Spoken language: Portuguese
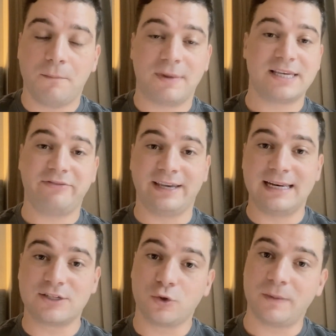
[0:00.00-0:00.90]
Mas enfim, ele
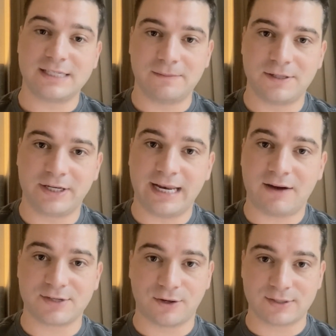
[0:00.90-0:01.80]
é super simples de criar,
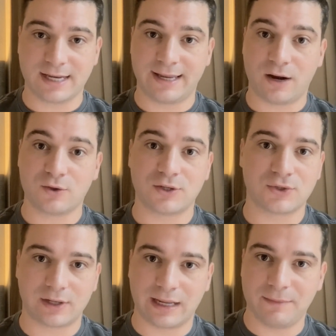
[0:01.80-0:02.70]
você consegue criar com o seu
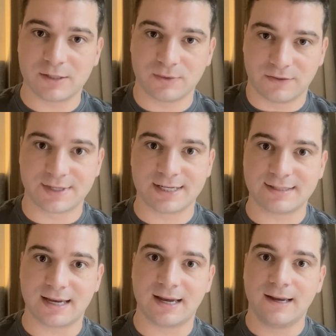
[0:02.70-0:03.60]
celular mesmo se você
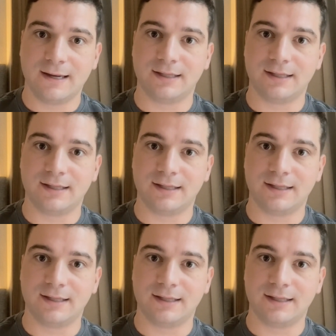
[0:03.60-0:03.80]
quiser.